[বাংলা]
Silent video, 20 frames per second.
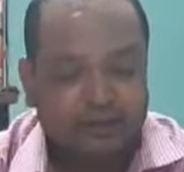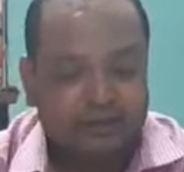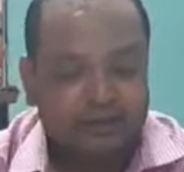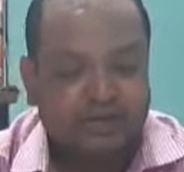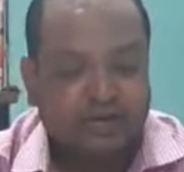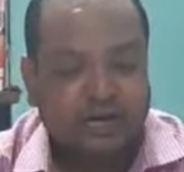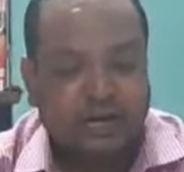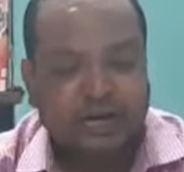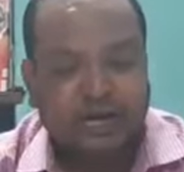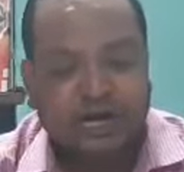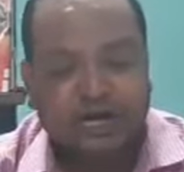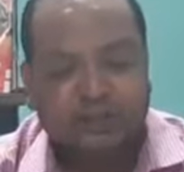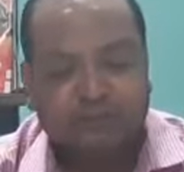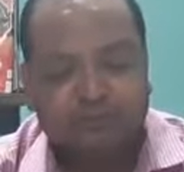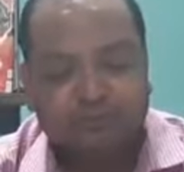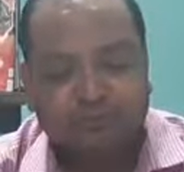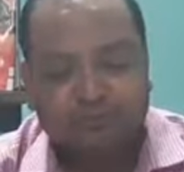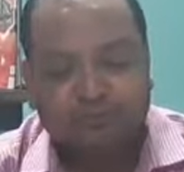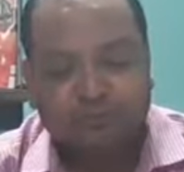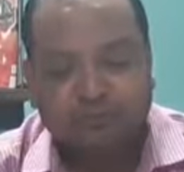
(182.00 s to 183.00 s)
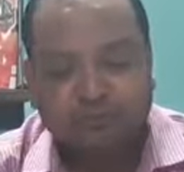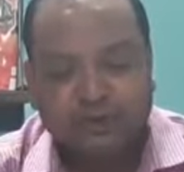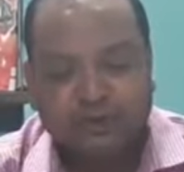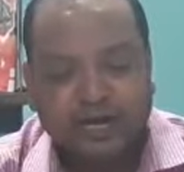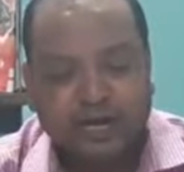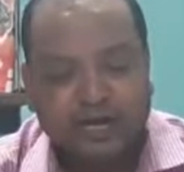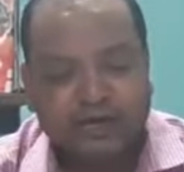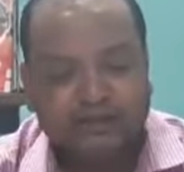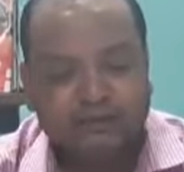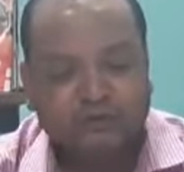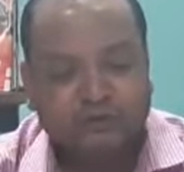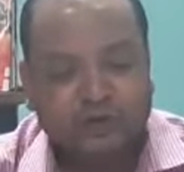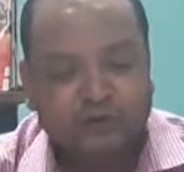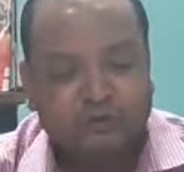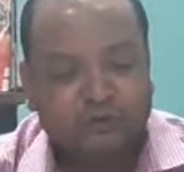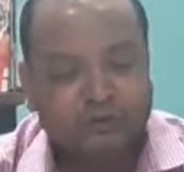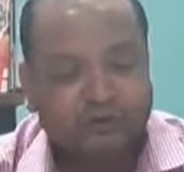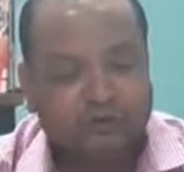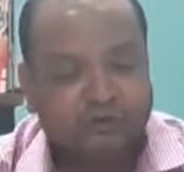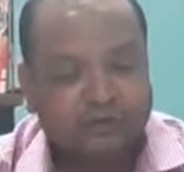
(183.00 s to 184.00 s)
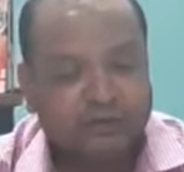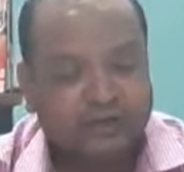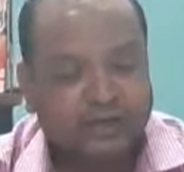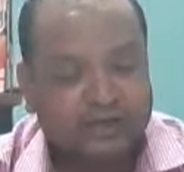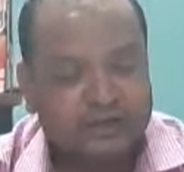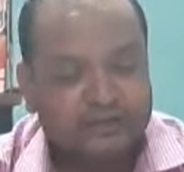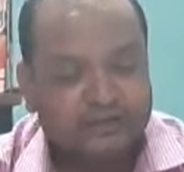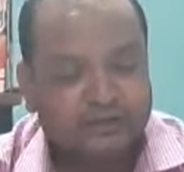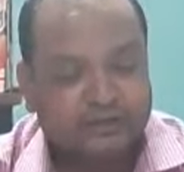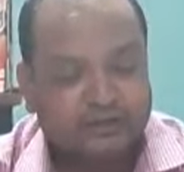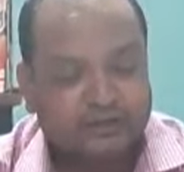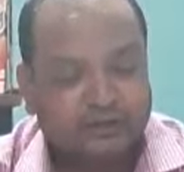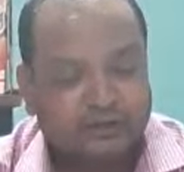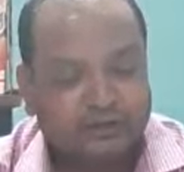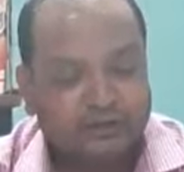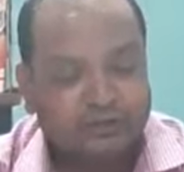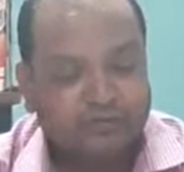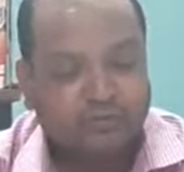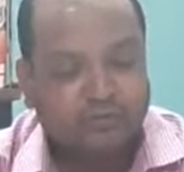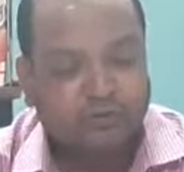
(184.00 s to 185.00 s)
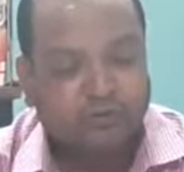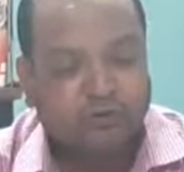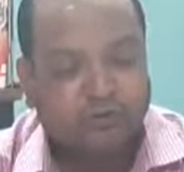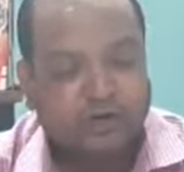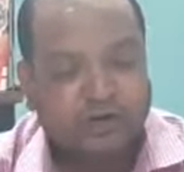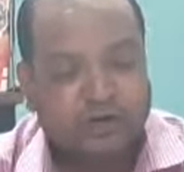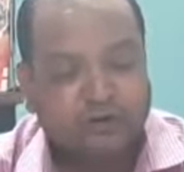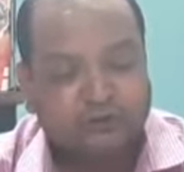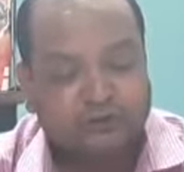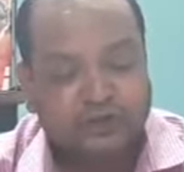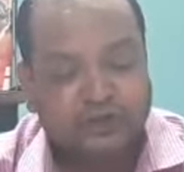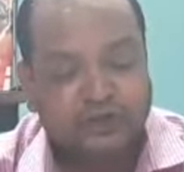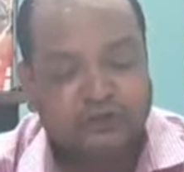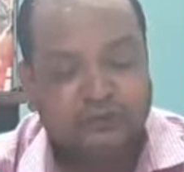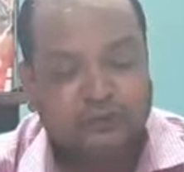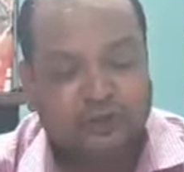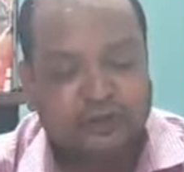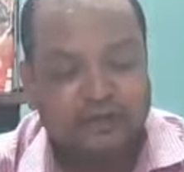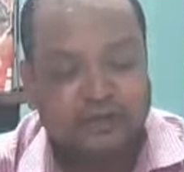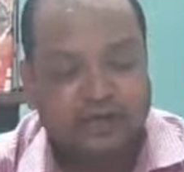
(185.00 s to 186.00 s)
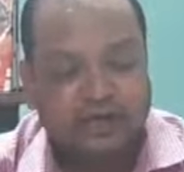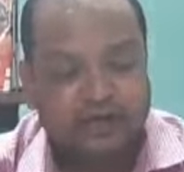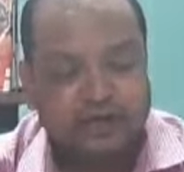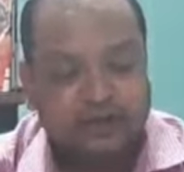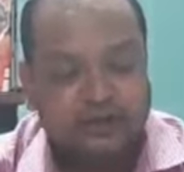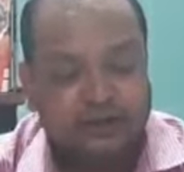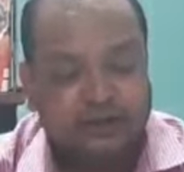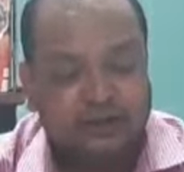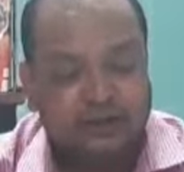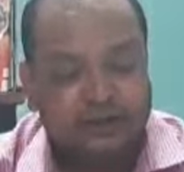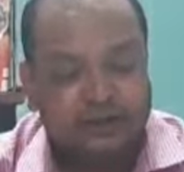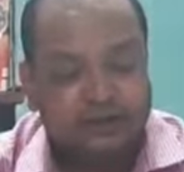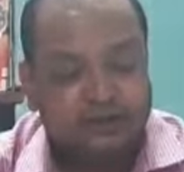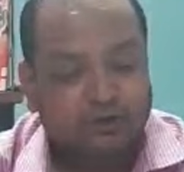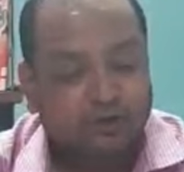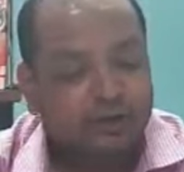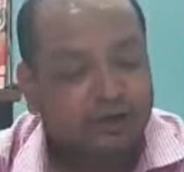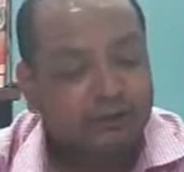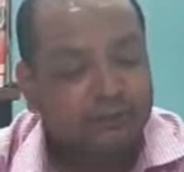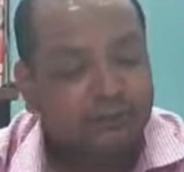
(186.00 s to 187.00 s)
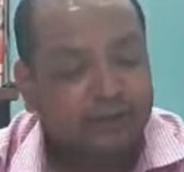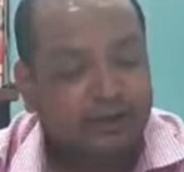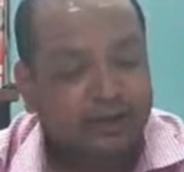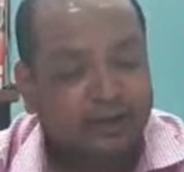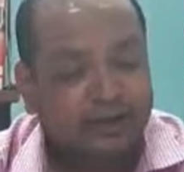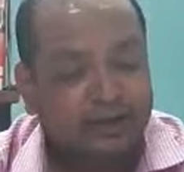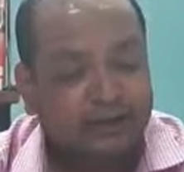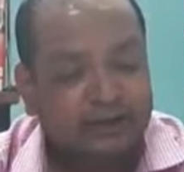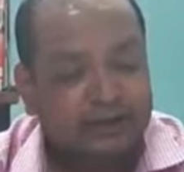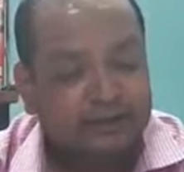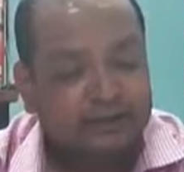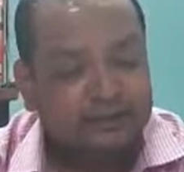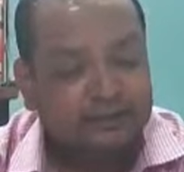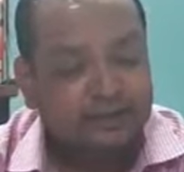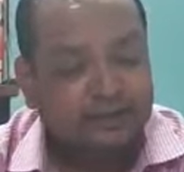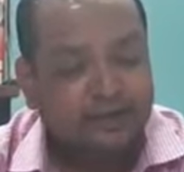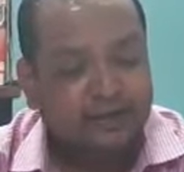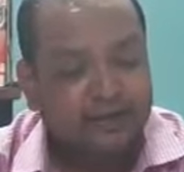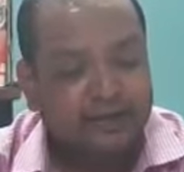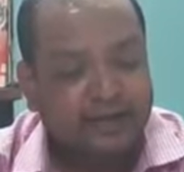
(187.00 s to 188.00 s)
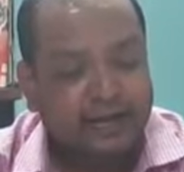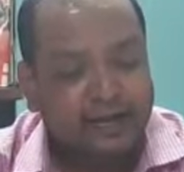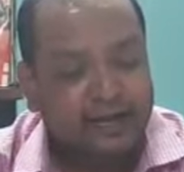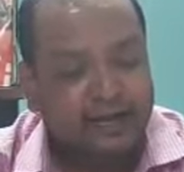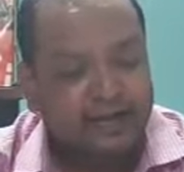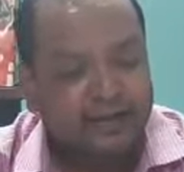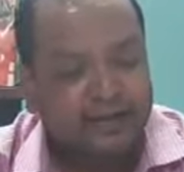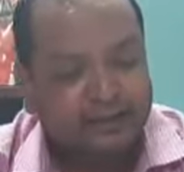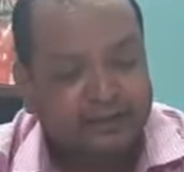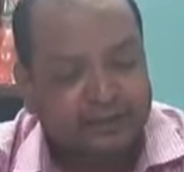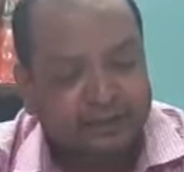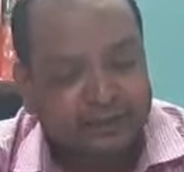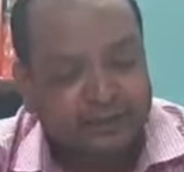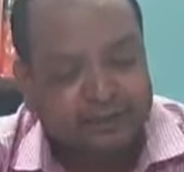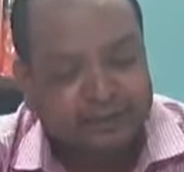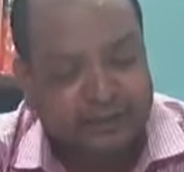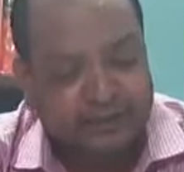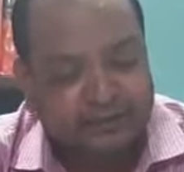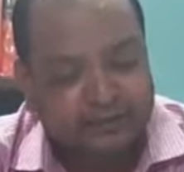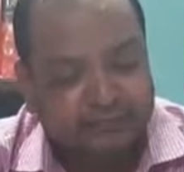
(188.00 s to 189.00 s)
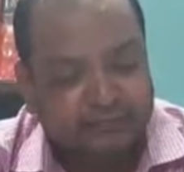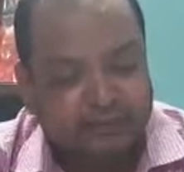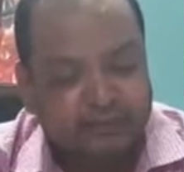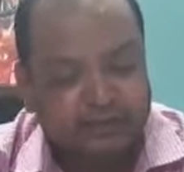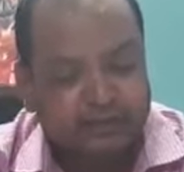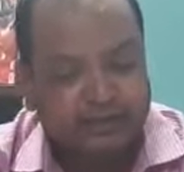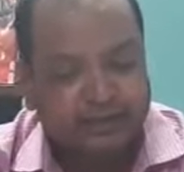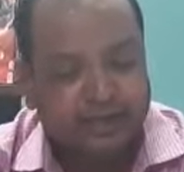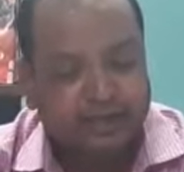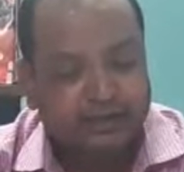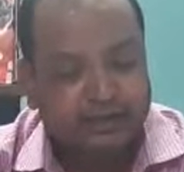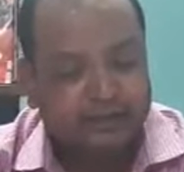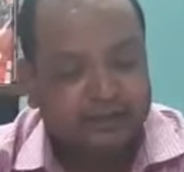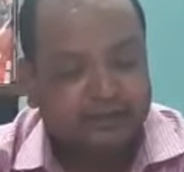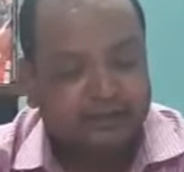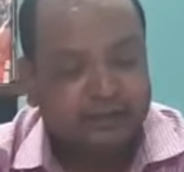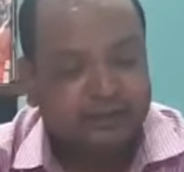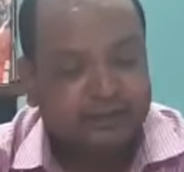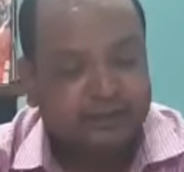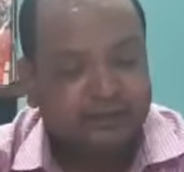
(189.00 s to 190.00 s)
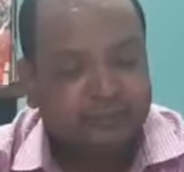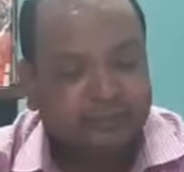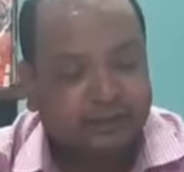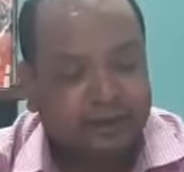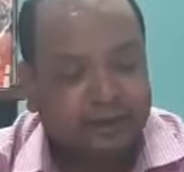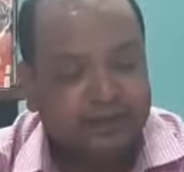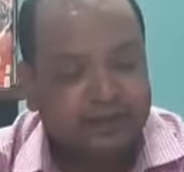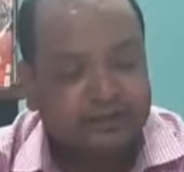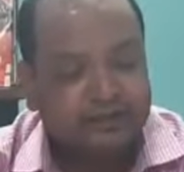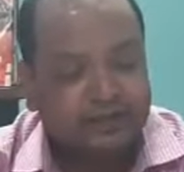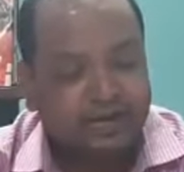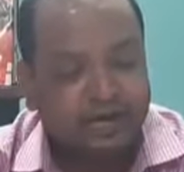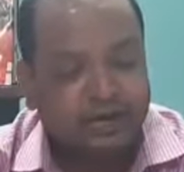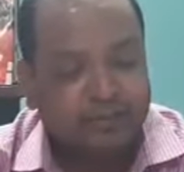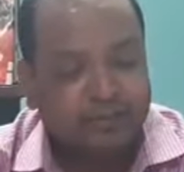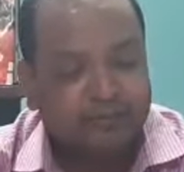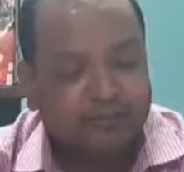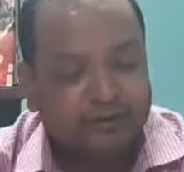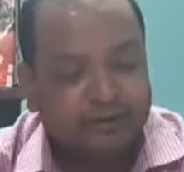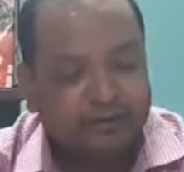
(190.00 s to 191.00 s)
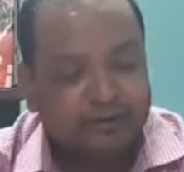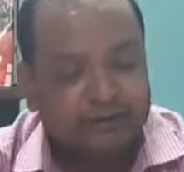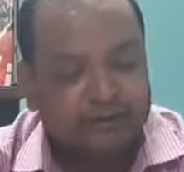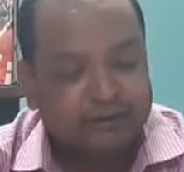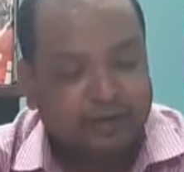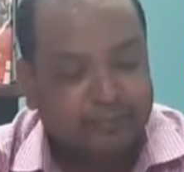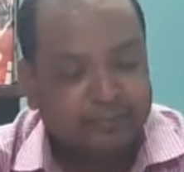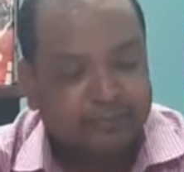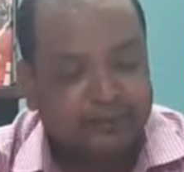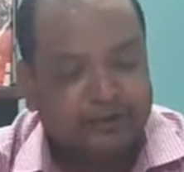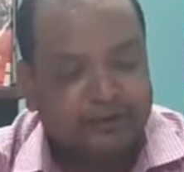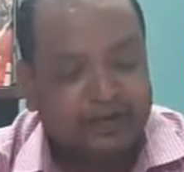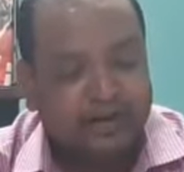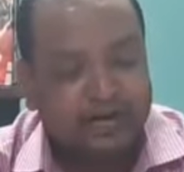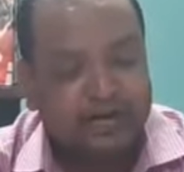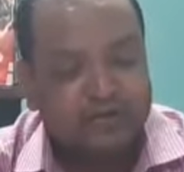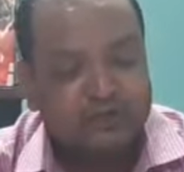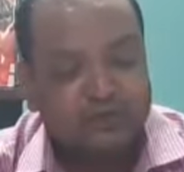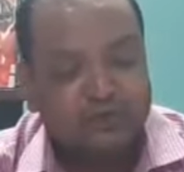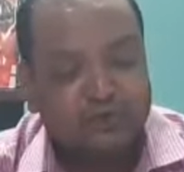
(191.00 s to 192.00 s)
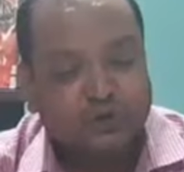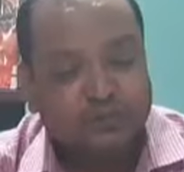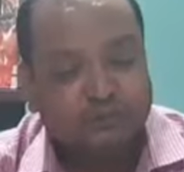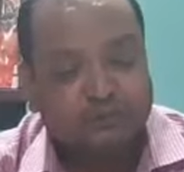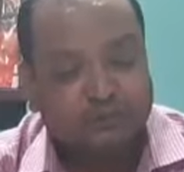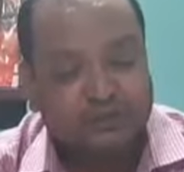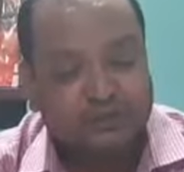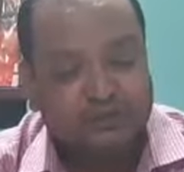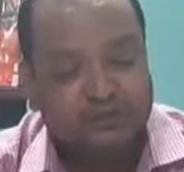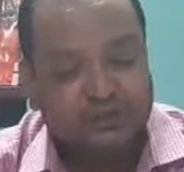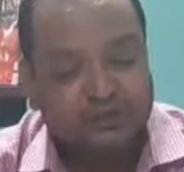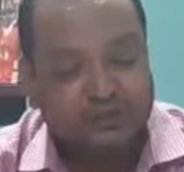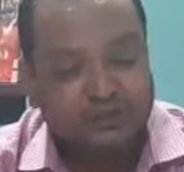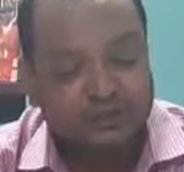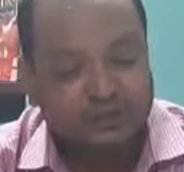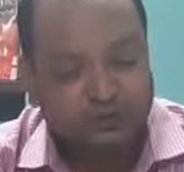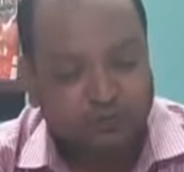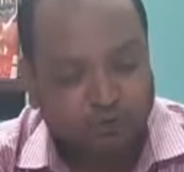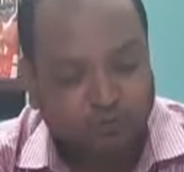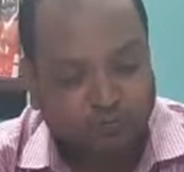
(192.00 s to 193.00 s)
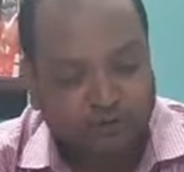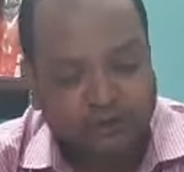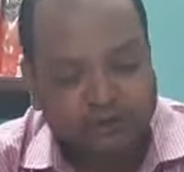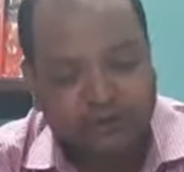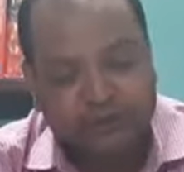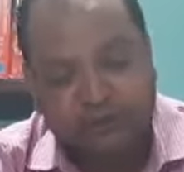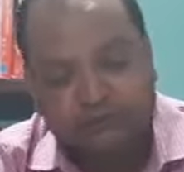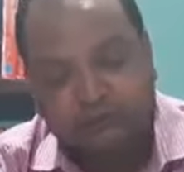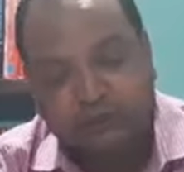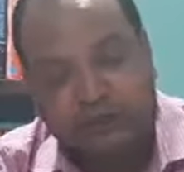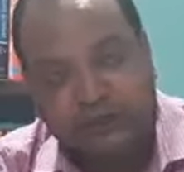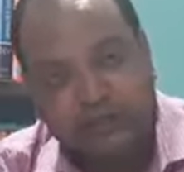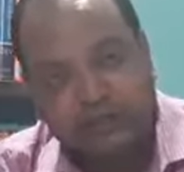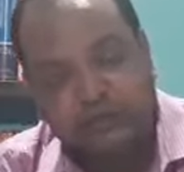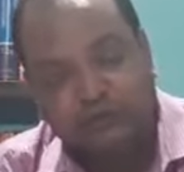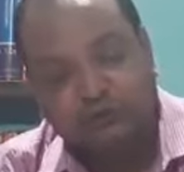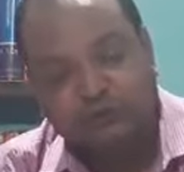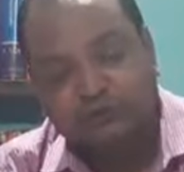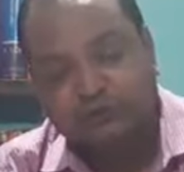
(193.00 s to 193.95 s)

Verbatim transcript: সারা রাত ফুল বনে হাত ধরাধরি করে নাচে ভোর না হতেই চলে যায় সকালবেলা সেখানে গেলে নাকি তাদের দেখতে পাওয়া যায় তাদের পায়ের চাপ চাপে ঘাস শুয়ে পড়েছে তোমরা কি কেউ দেখেছ